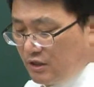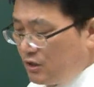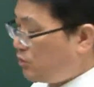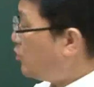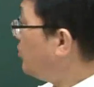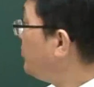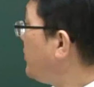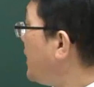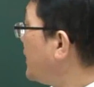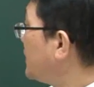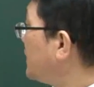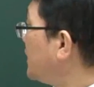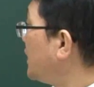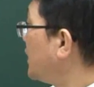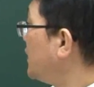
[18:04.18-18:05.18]
2
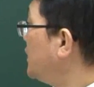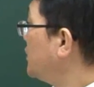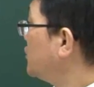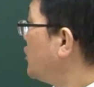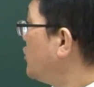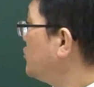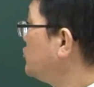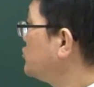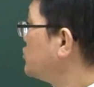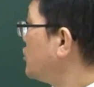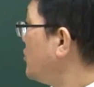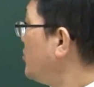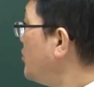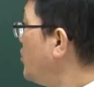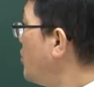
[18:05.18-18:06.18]
곱하기
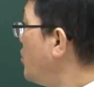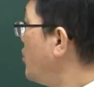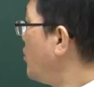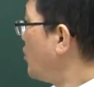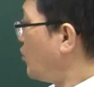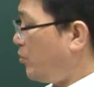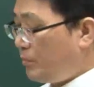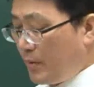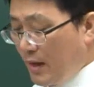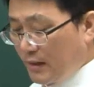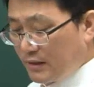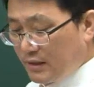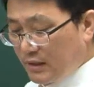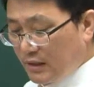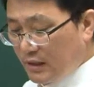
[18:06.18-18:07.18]
0.5
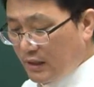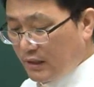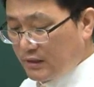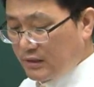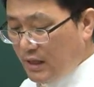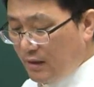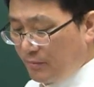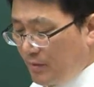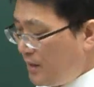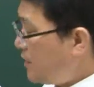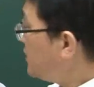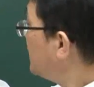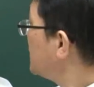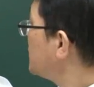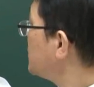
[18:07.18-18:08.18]
곱하기 그 다음에